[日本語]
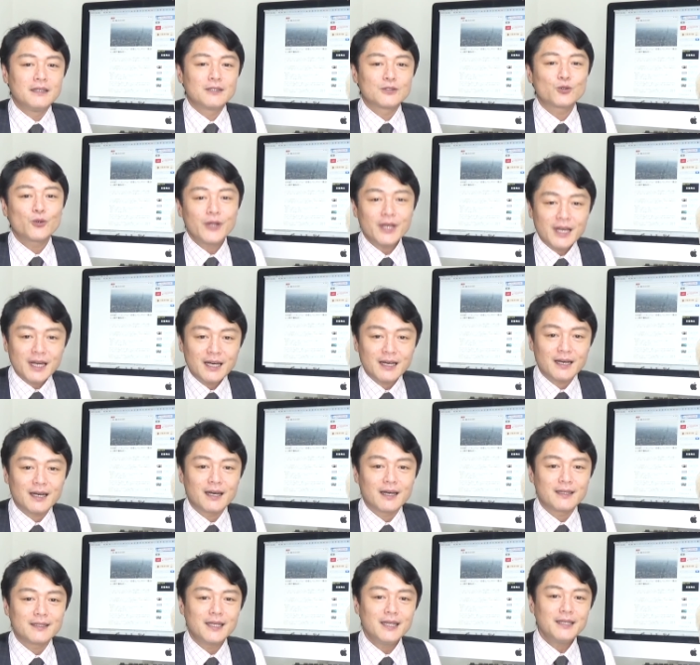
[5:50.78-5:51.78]
それが
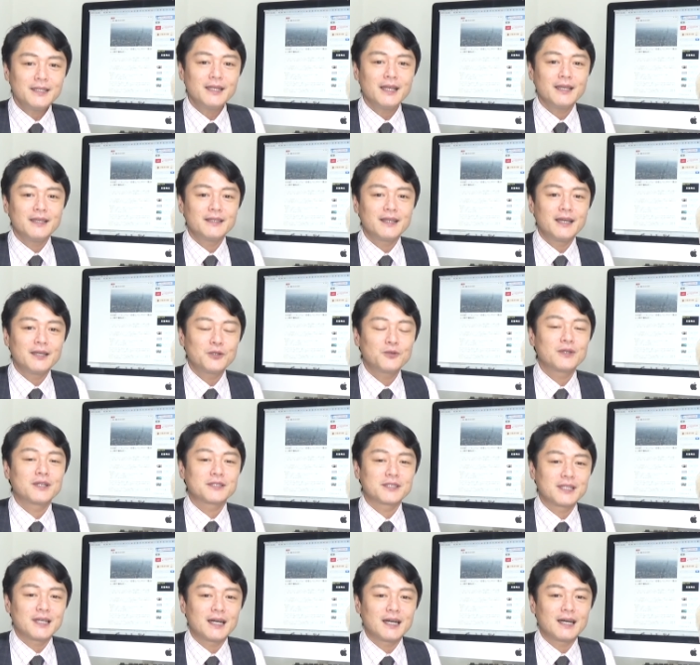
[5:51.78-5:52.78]
できていない人た
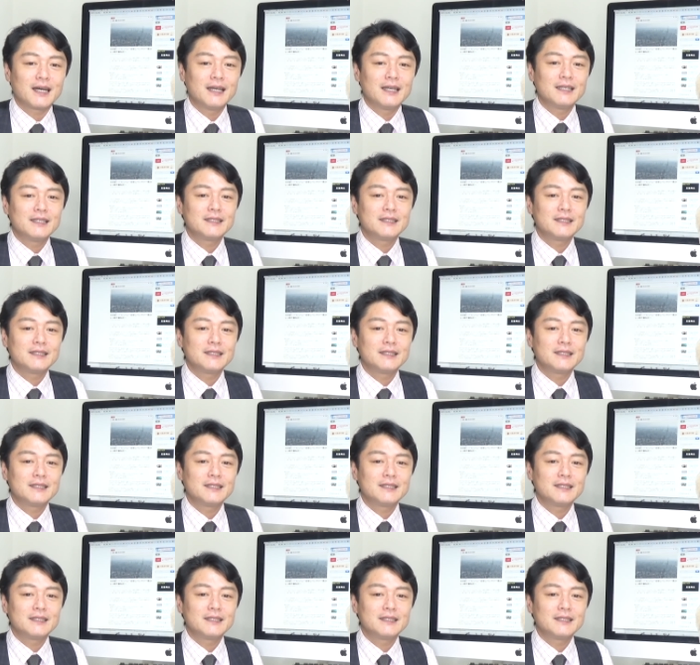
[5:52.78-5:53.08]
ちが